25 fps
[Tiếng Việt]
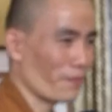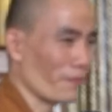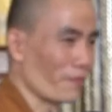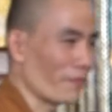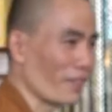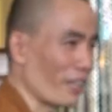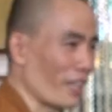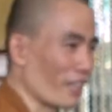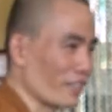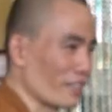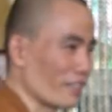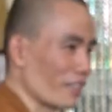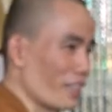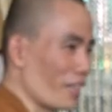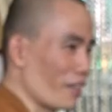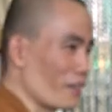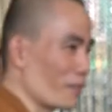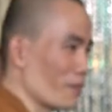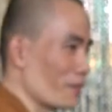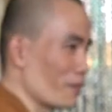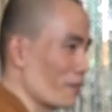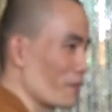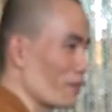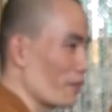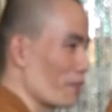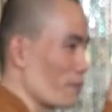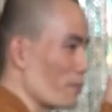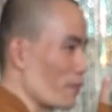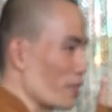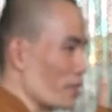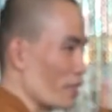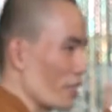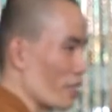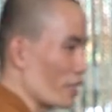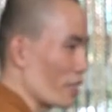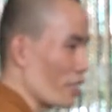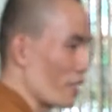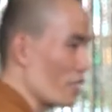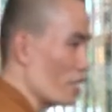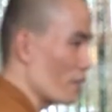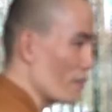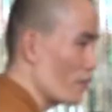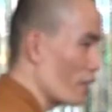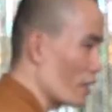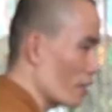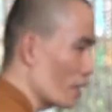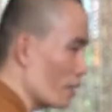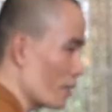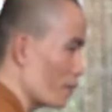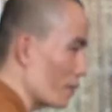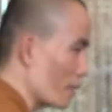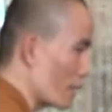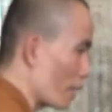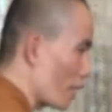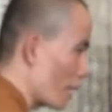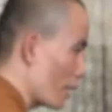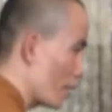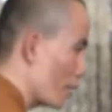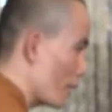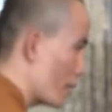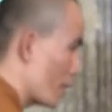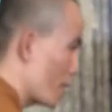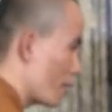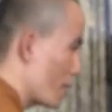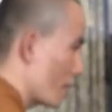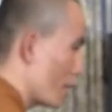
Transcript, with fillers: Giờ làm sao? Mình suy nghĩ gì với ngứa mình kể?